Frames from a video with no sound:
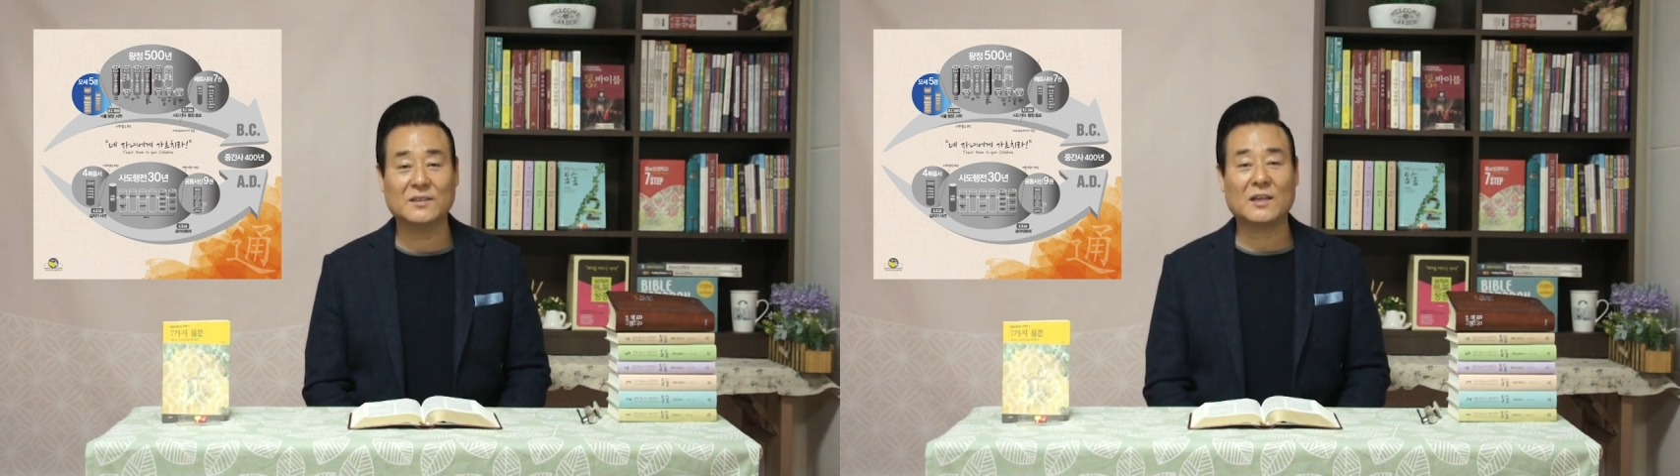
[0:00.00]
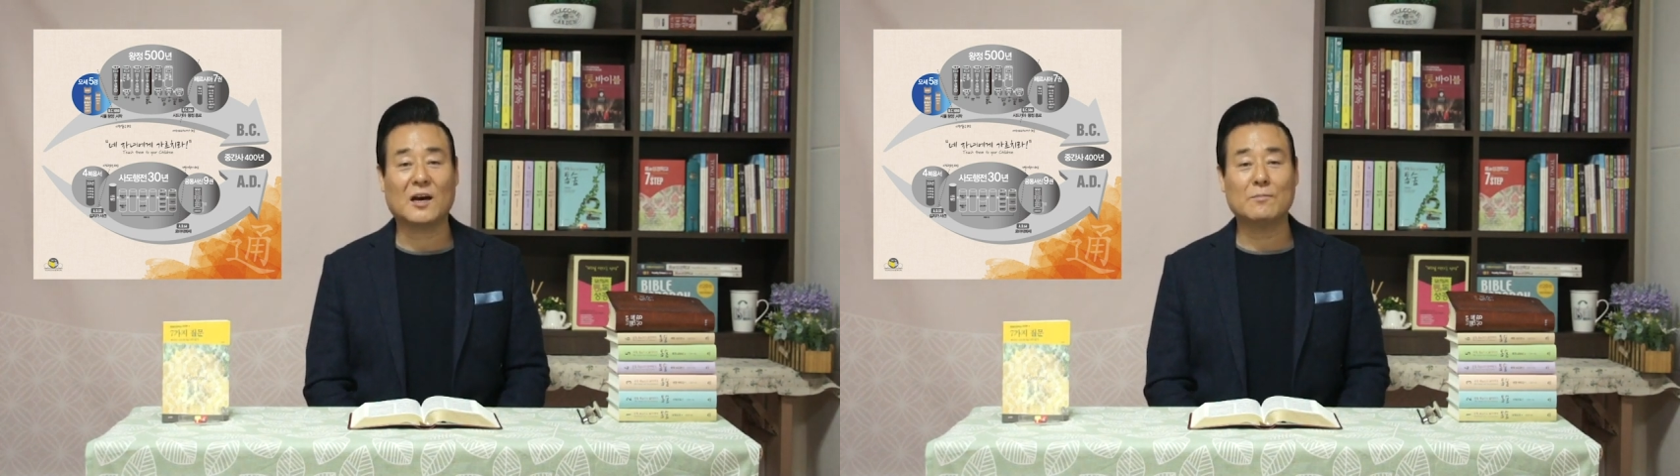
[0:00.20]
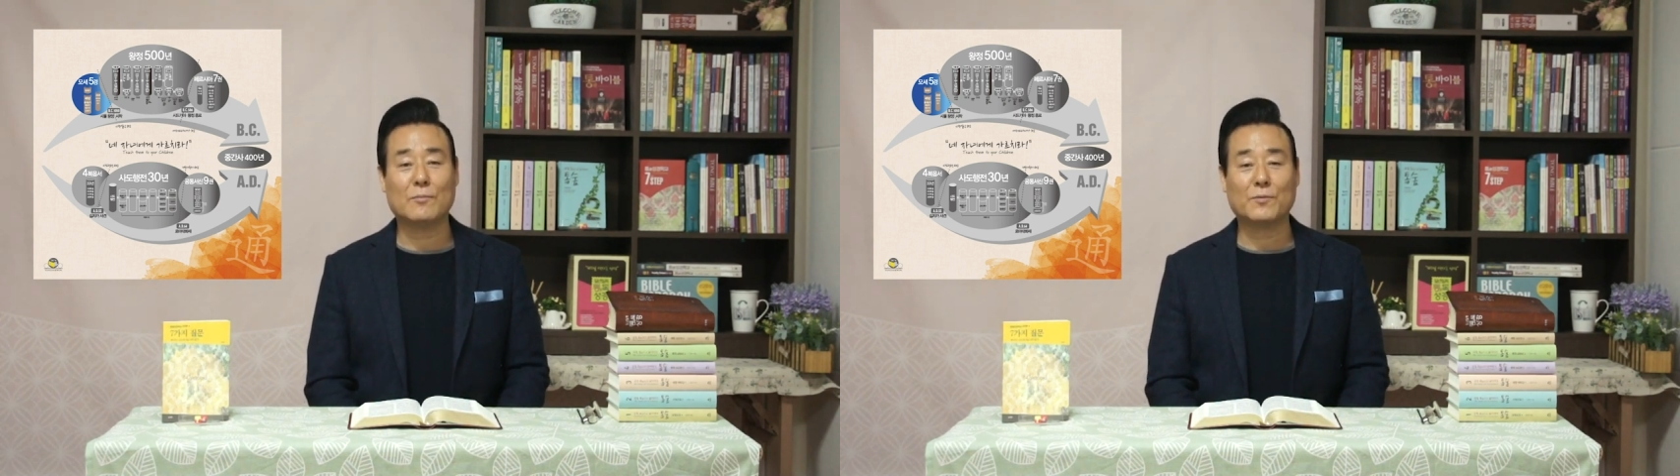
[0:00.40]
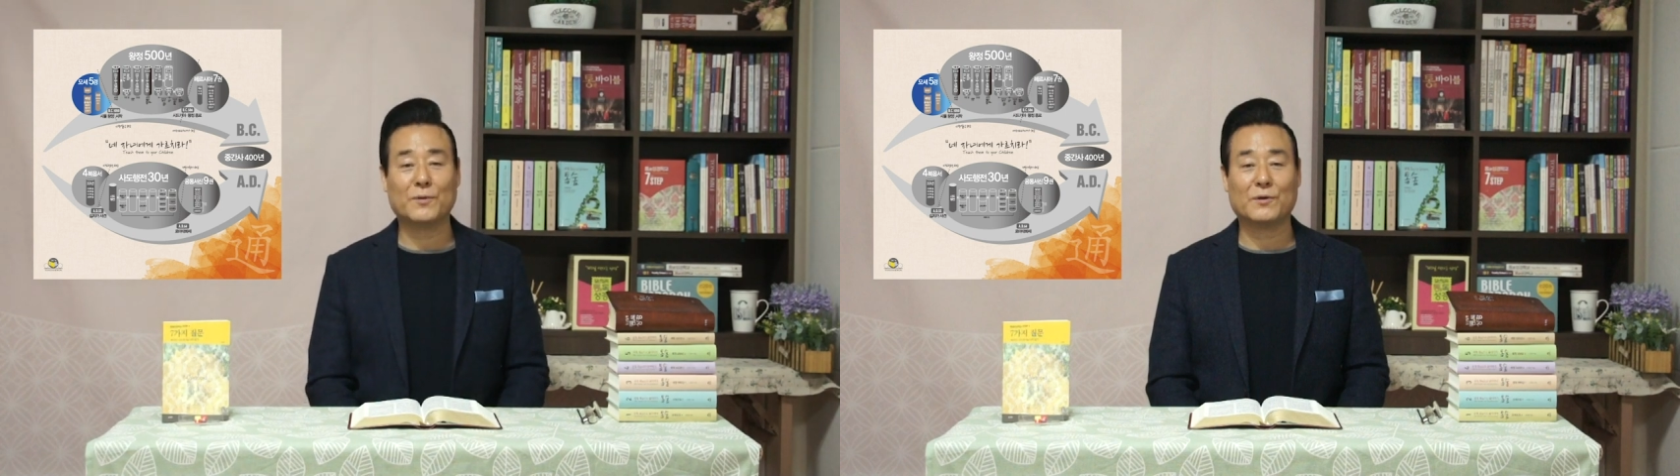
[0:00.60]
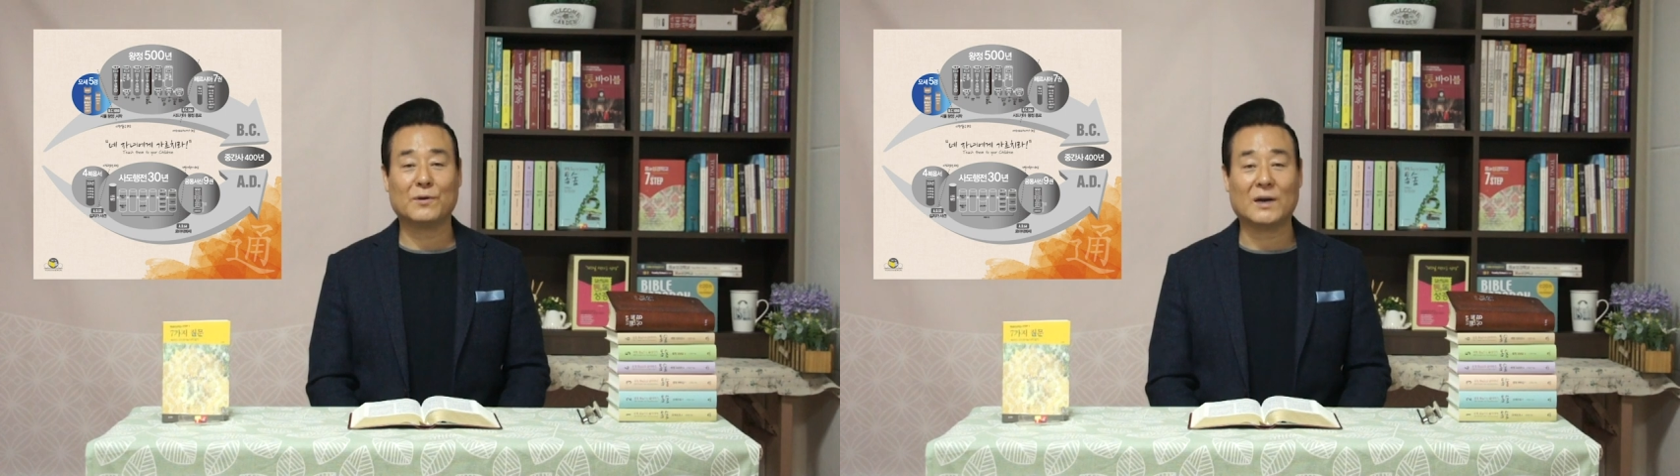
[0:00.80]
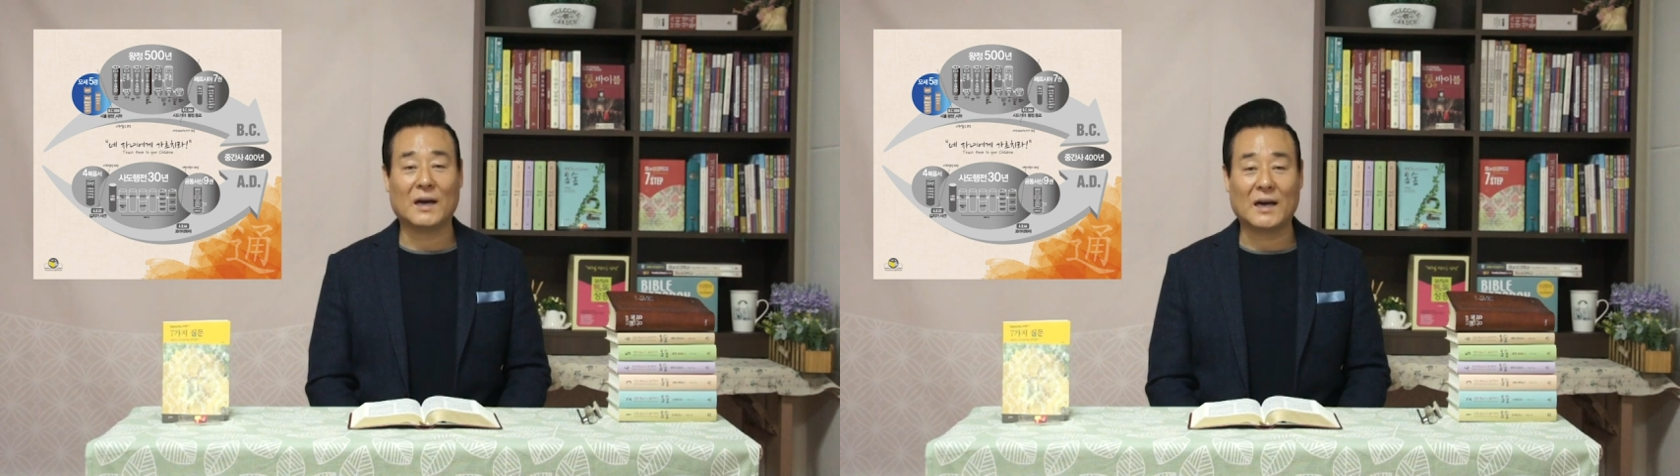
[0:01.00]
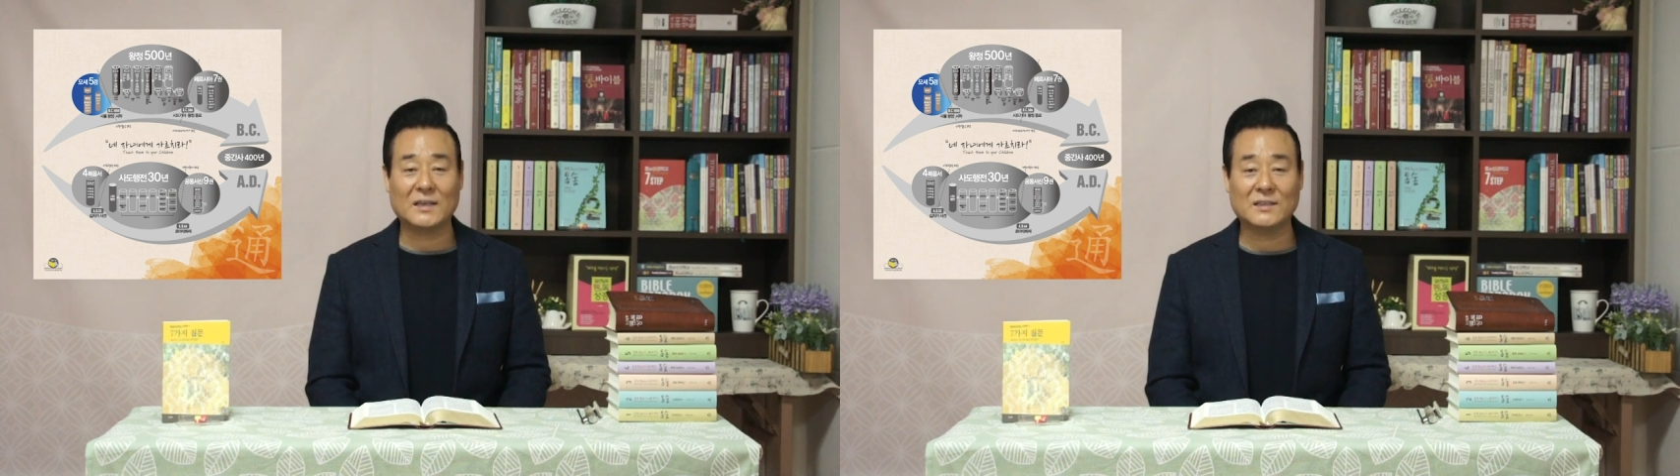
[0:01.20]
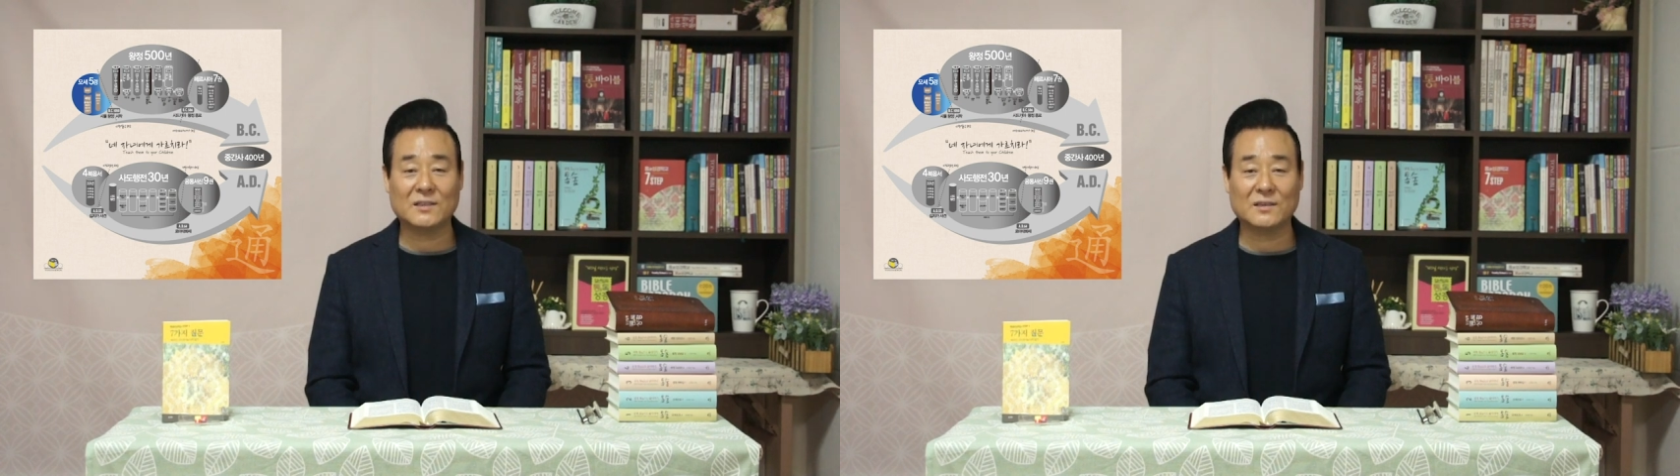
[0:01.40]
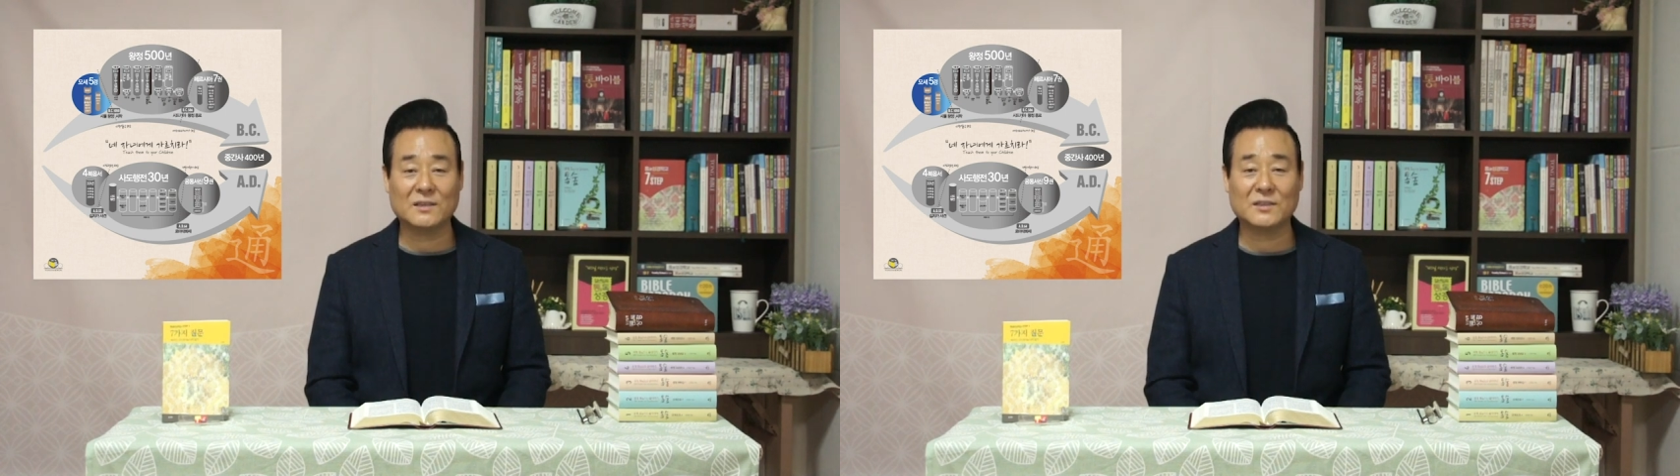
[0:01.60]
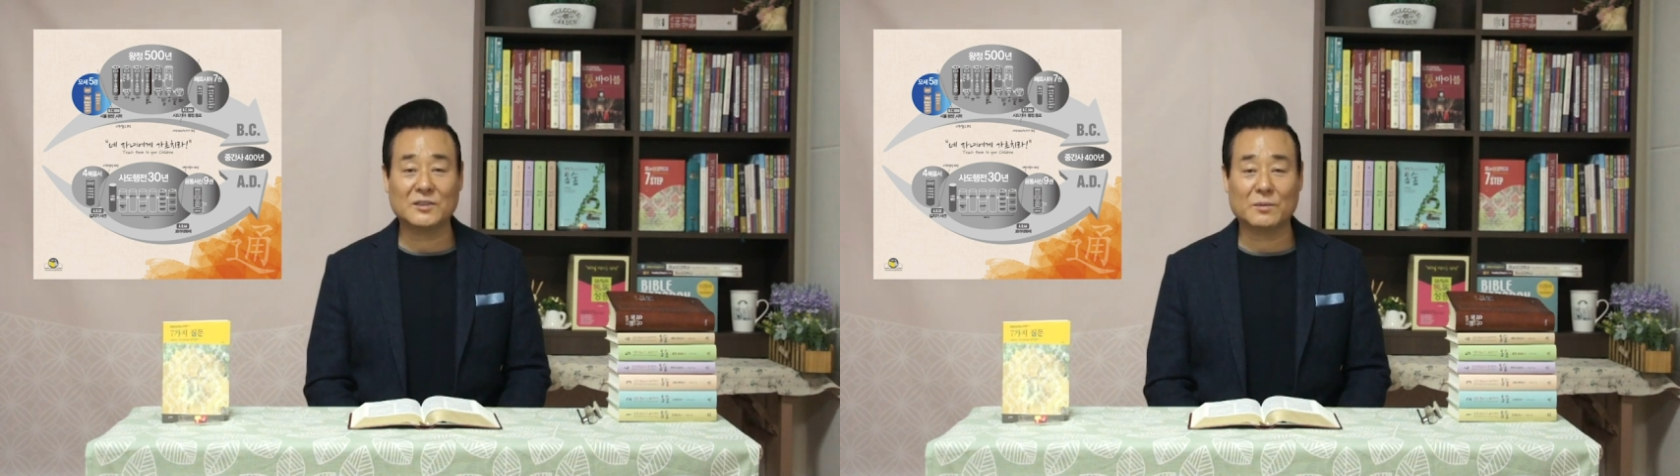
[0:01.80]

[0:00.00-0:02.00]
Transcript: 그 다음 목표로 아이성을